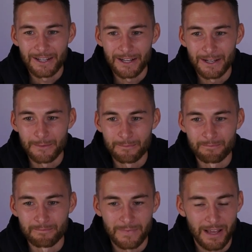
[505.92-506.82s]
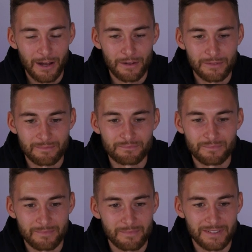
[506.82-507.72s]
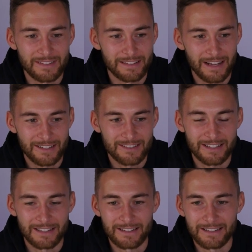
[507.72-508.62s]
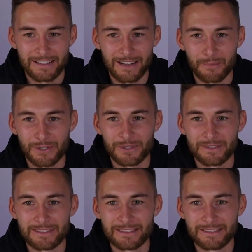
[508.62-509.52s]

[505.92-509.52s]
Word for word: Ähm, ja, bisschen Akzent äh, habe ich schon.